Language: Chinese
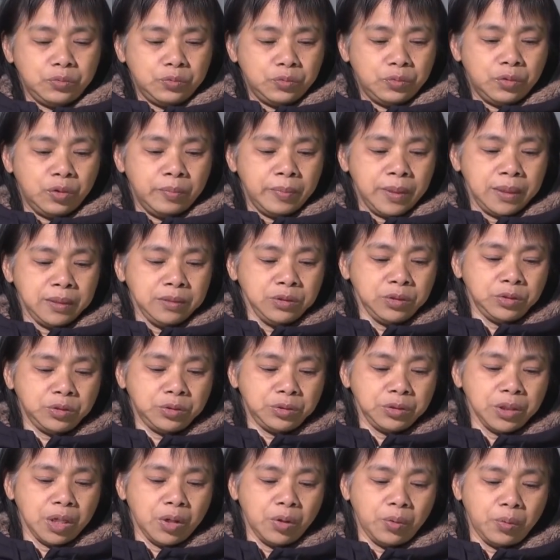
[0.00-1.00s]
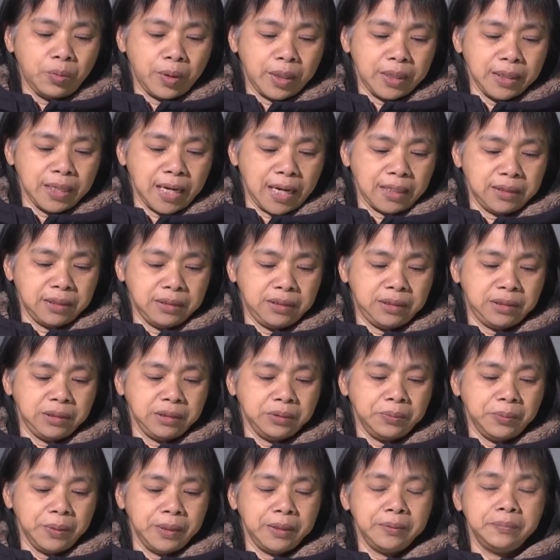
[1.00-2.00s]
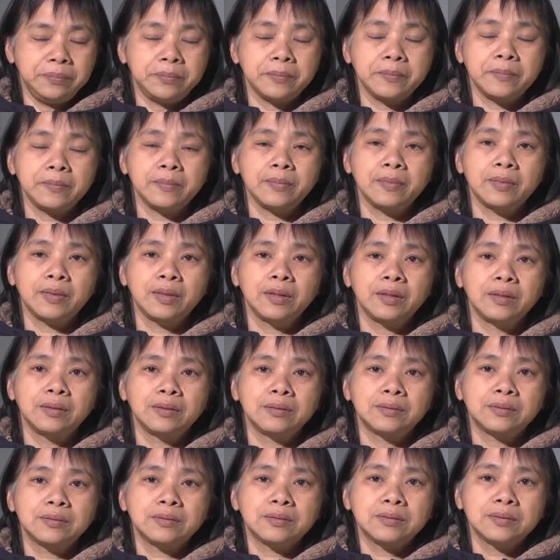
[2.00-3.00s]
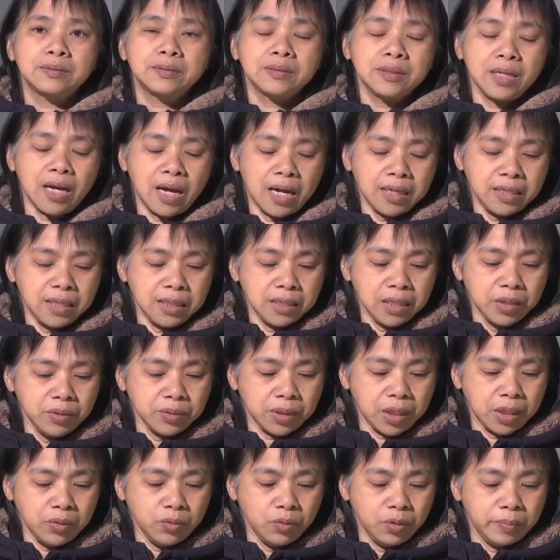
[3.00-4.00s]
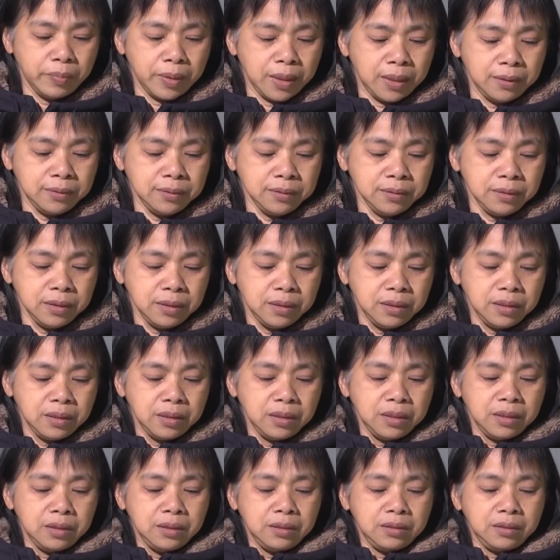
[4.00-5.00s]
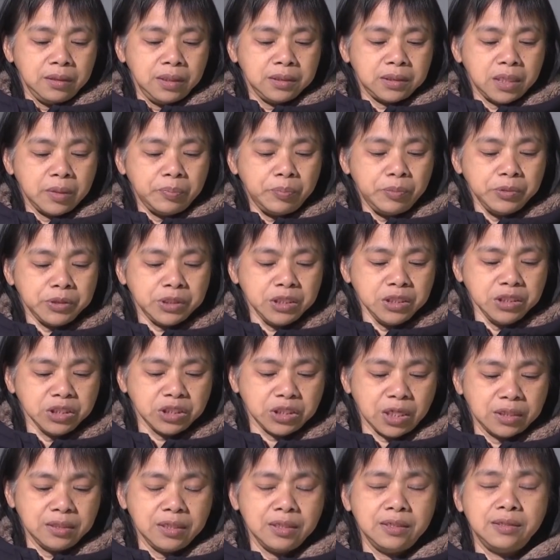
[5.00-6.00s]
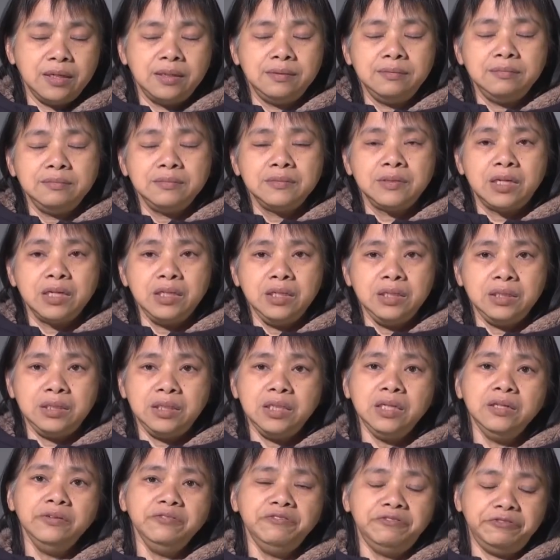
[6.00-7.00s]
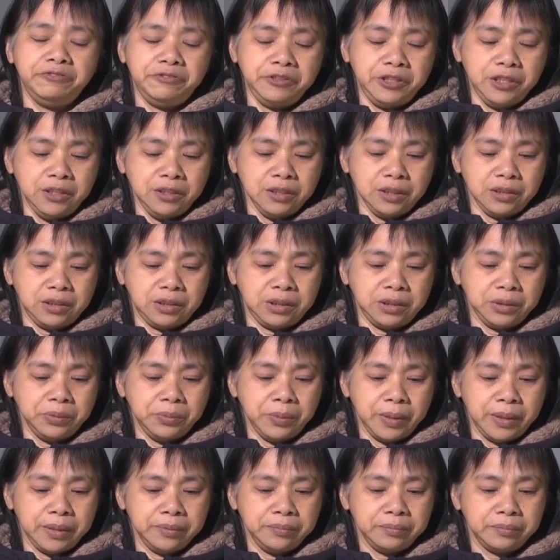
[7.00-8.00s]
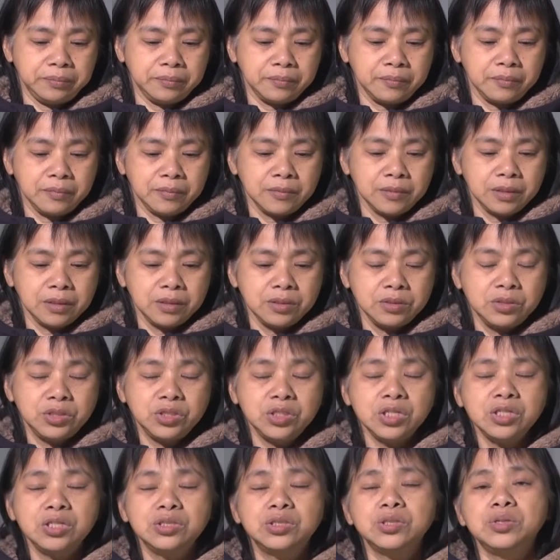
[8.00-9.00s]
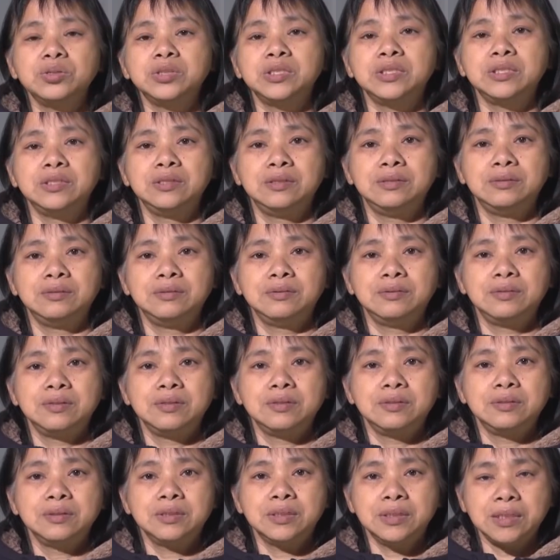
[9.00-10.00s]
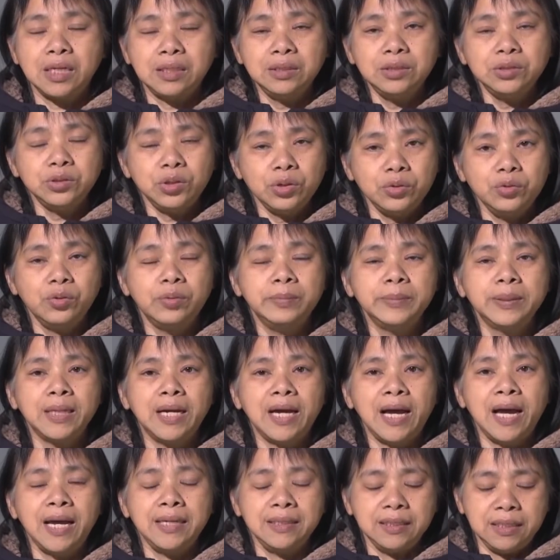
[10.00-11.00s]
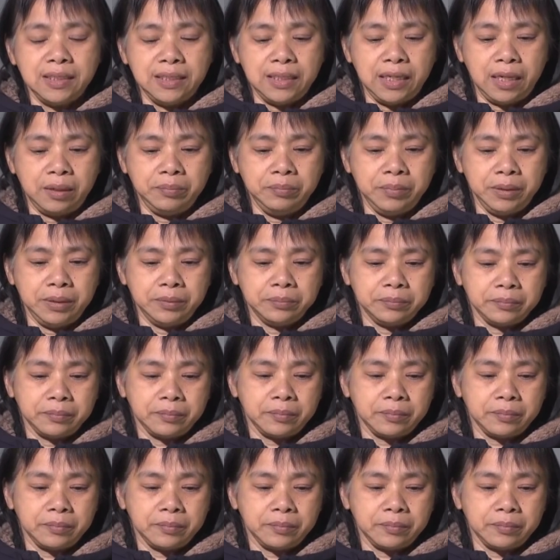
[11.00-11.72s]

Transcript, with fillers: 我们需要悔改的机会，他也要给我们那些不信神的人可以听福音的机会，这就是神对我们的爱和怜悯。